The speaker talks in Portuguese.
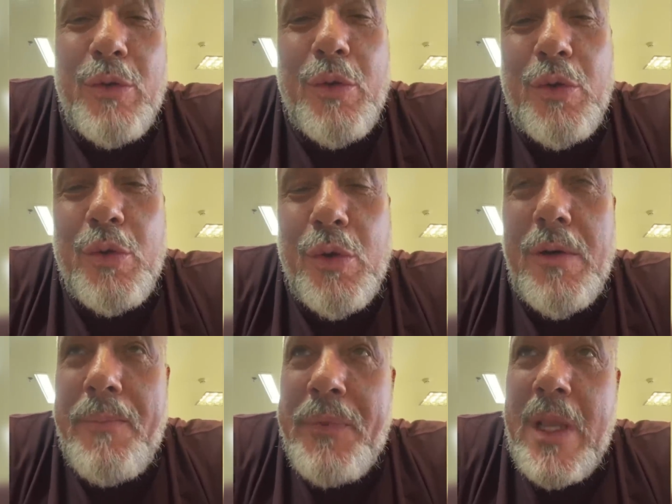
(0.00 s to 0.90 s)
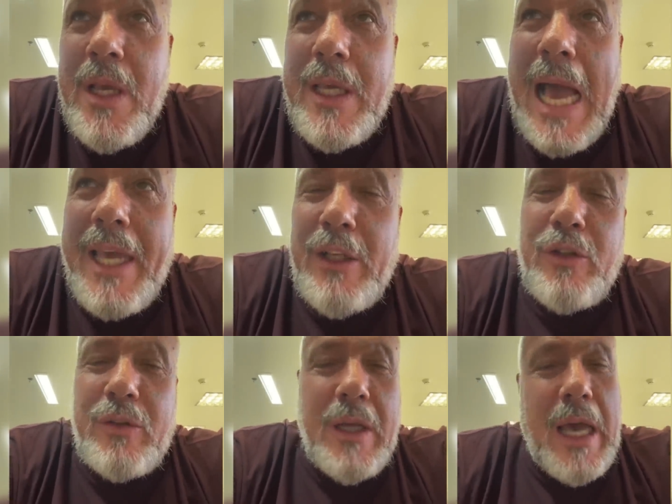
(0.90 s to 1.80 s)
do Dudu. E aí
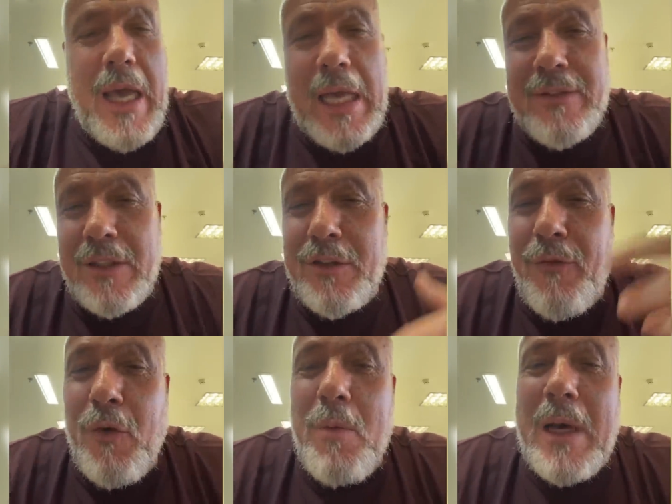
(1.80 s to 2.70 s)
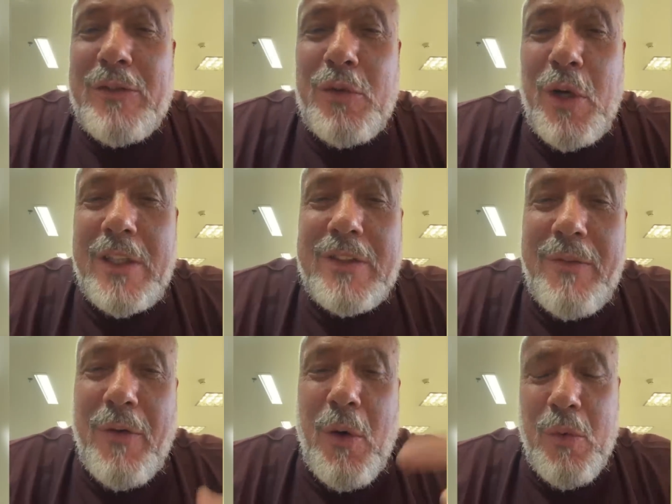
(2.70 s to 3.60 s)
é, essas informações que
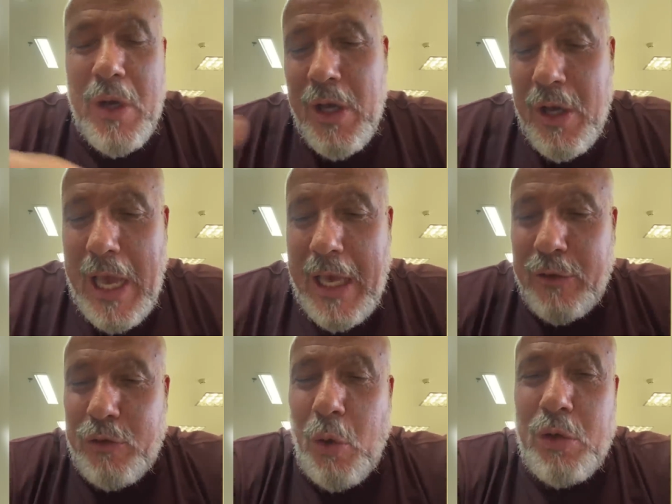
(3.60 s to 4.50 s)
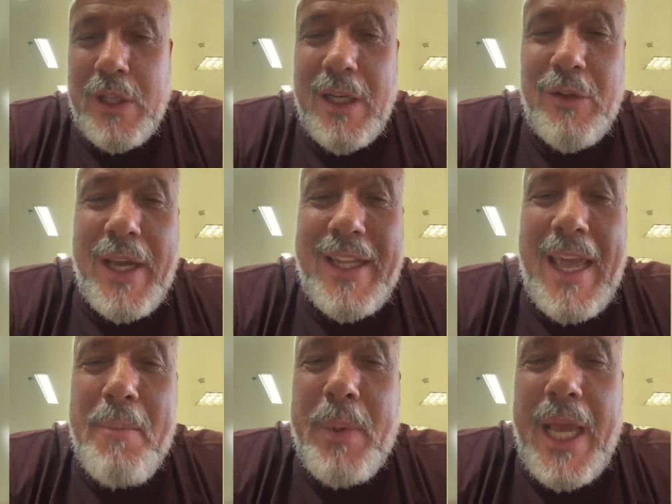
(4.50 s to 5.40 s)
vão é, soltando aí
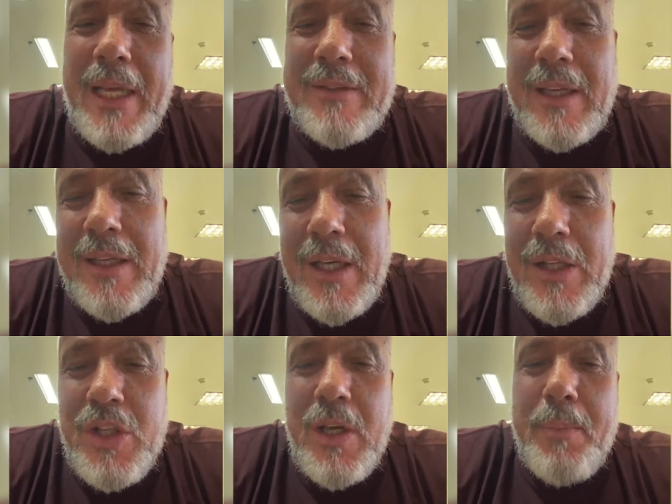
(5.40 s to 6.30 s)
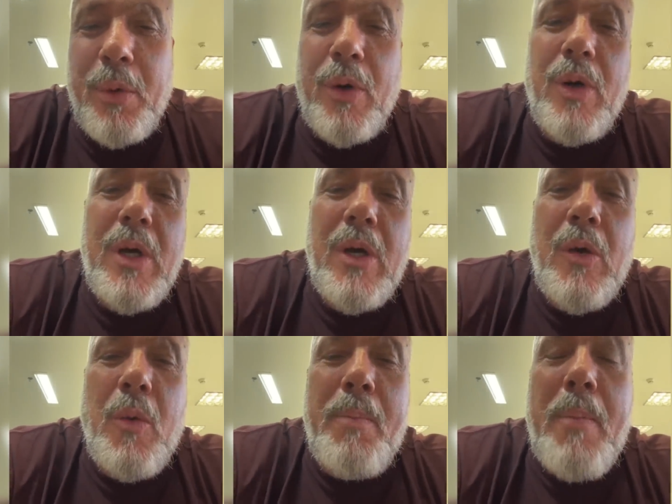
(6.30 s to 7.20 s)
na imprensa, tipo o